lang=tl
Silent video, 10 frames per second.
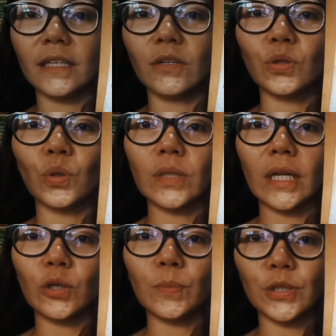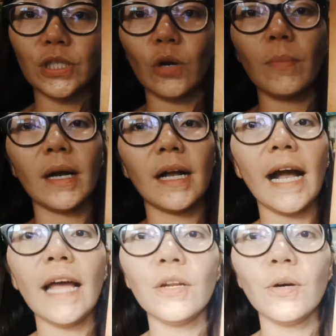tinototal ko po siya kung
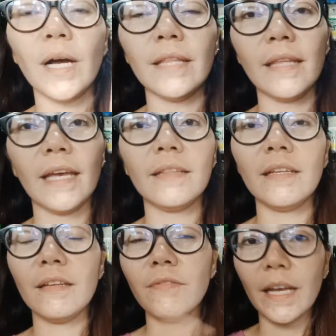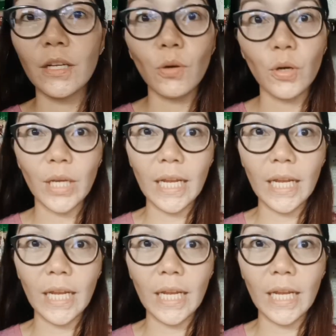magkano and then dinivide ko kung